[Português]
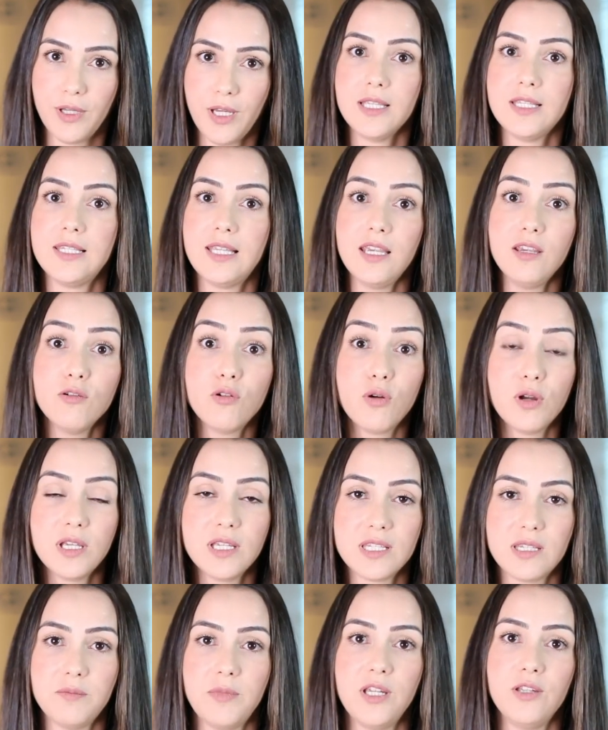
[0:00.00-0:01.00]
sem o
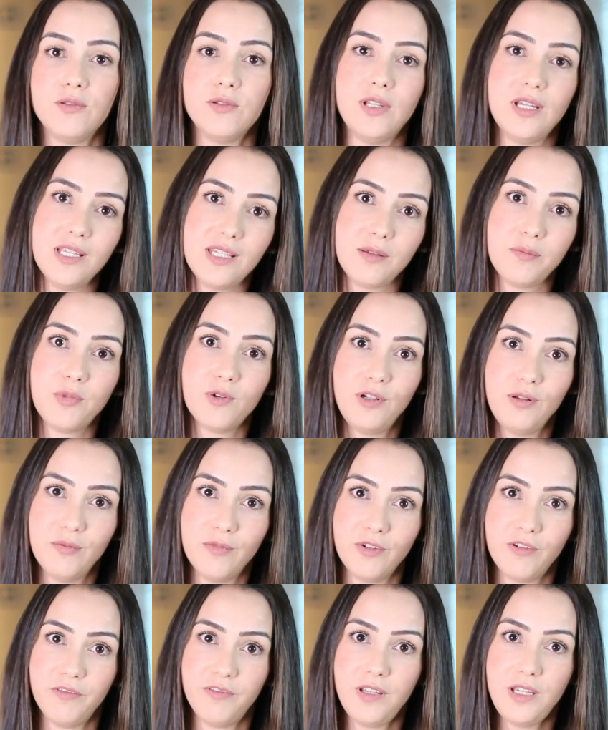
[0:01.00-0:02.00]
conhecimento desse
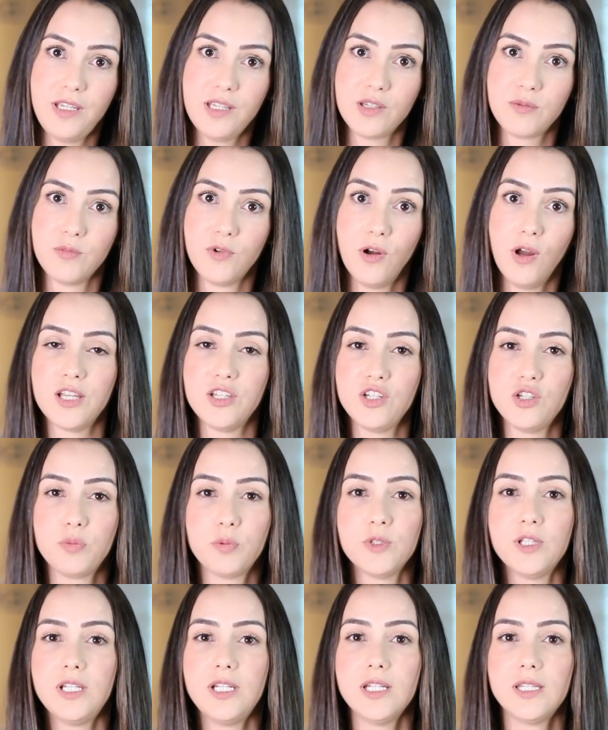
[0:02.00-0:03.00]
polimorfismo, a gente
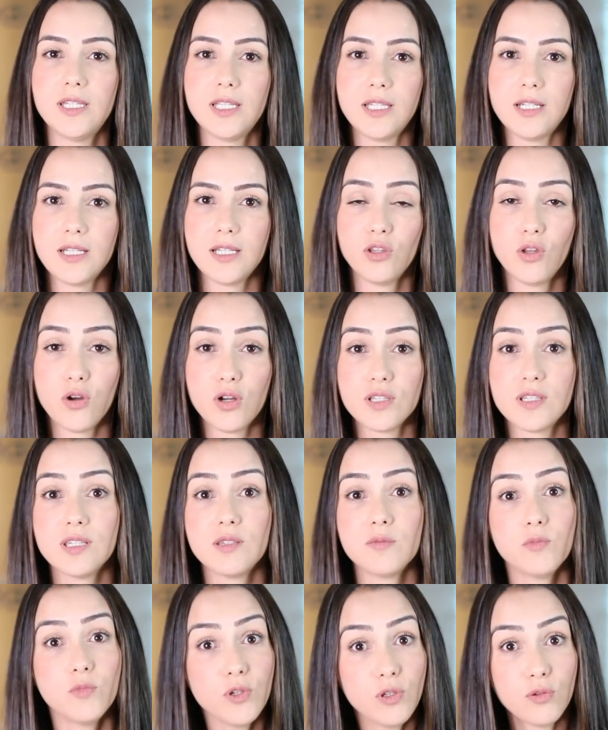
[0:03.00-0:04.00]
poderia ter
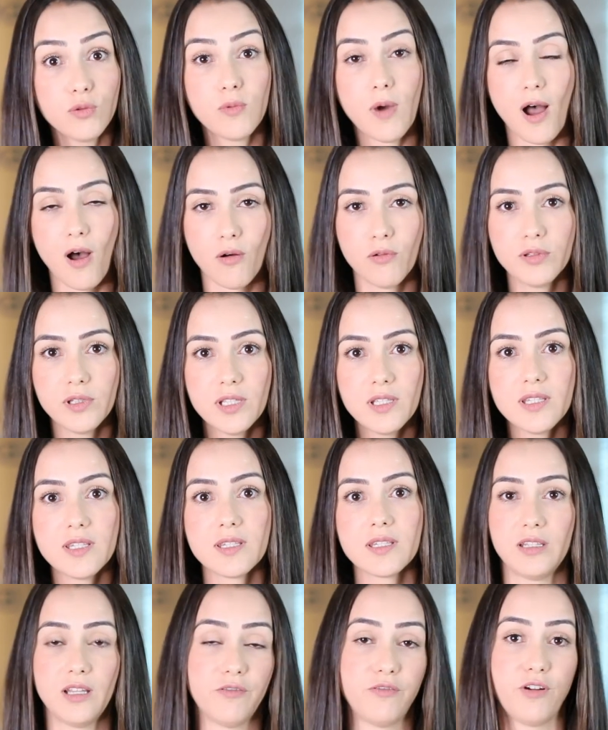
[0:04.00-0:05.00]
doses muito
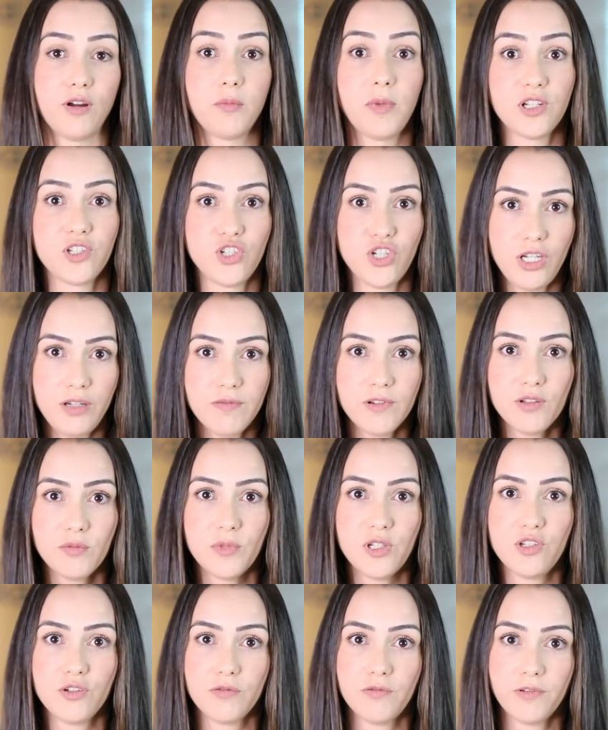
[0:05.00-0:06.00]
altas da forma ativa do
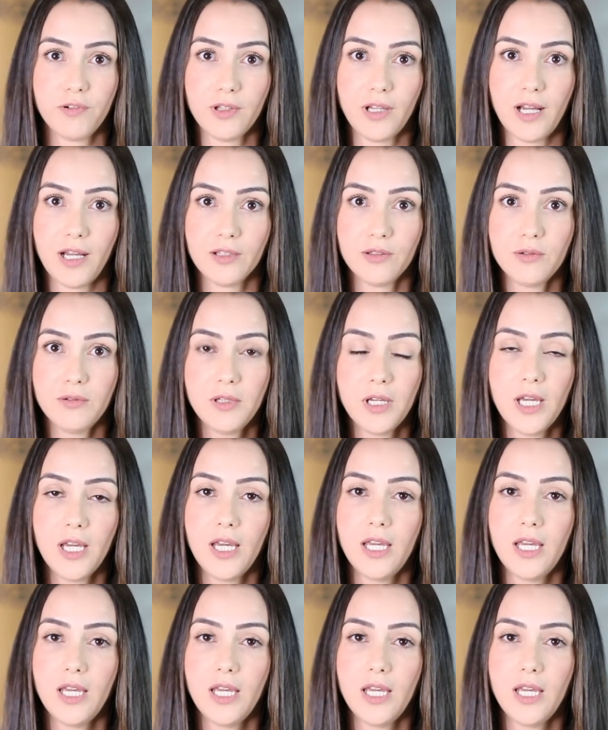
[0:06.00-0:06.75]
metilfolato